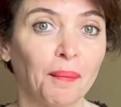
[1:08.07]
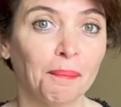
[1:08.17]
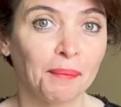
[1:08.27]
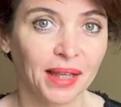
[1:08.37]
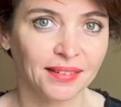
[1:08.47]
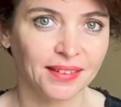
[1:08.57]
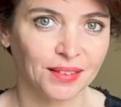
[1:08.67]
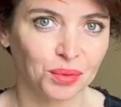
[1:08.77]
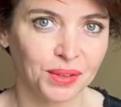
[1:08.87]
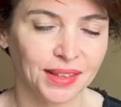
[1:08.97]
mettre
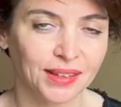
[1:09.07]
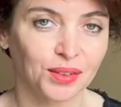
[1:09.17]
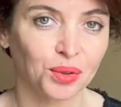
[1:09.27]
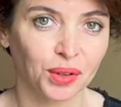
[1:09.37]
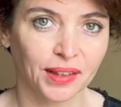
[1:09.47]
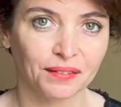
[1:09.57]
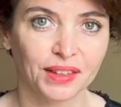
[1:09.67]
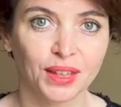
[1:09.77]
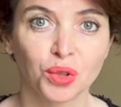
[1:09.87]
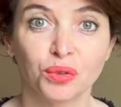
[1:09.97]
des sous-titres sur ta
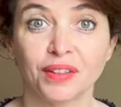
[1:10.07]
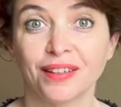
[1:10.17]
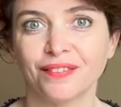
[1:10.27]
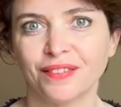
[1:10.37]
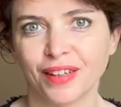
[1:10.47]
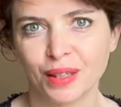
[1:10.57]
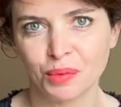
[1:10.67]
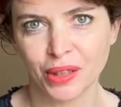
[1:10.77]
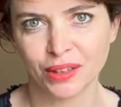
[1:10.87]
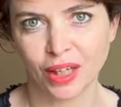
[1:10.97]
vidéo va
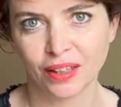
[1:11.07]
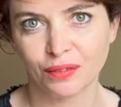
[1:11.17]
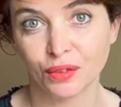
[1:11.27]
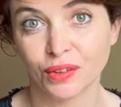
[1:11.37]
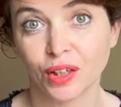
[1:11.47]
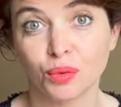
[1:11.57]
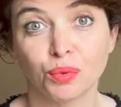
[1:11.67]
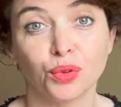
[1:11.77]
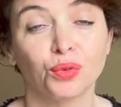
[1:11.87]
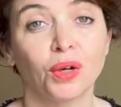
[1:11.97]
vraiment être un avantage
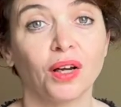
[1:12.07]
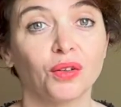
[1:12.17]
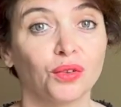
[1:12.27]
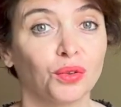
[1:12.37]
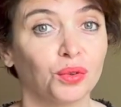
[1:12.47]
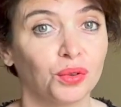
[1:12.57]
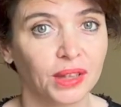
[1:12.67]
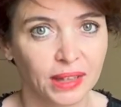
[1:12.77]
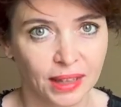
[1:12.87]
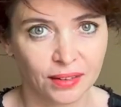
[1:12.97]
pour toi en tant que
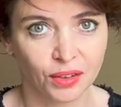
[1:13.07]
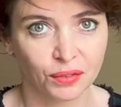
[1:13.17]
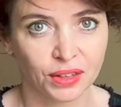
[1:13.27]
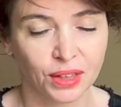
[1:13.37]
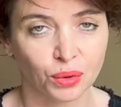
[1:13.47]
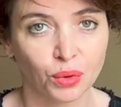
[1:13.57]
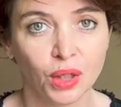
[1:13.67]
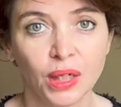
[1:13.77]
créateur vidéo.